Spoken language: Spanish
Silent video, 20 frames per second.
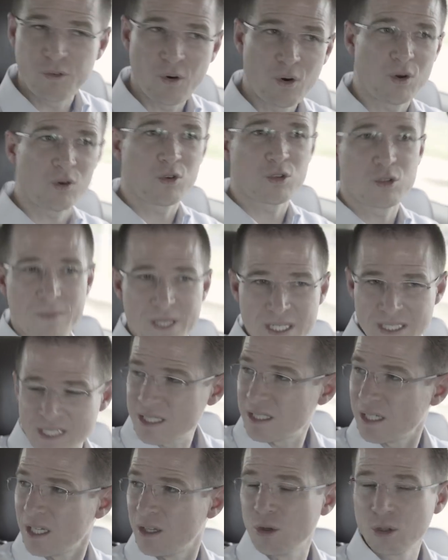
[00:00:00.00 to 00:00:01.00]
foros,
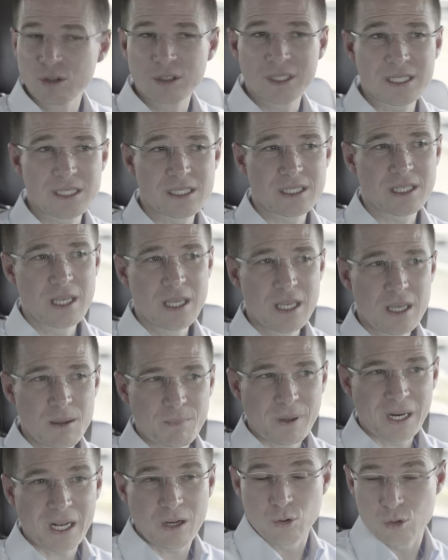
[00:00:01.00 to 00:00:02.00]
mesas redondas
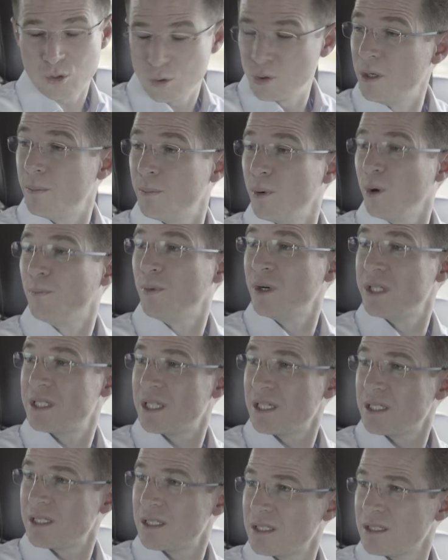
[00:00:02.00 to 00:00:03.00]
para construir
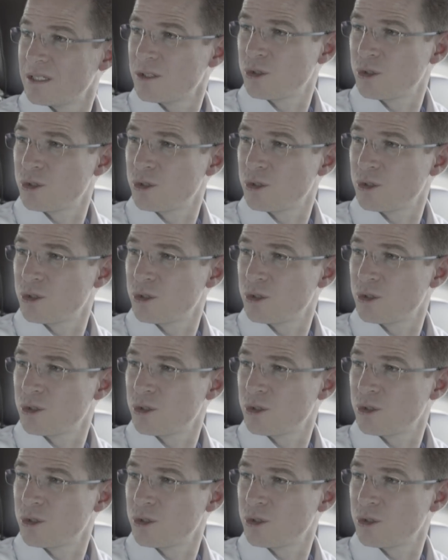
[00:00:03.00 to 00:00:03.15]
propuestas,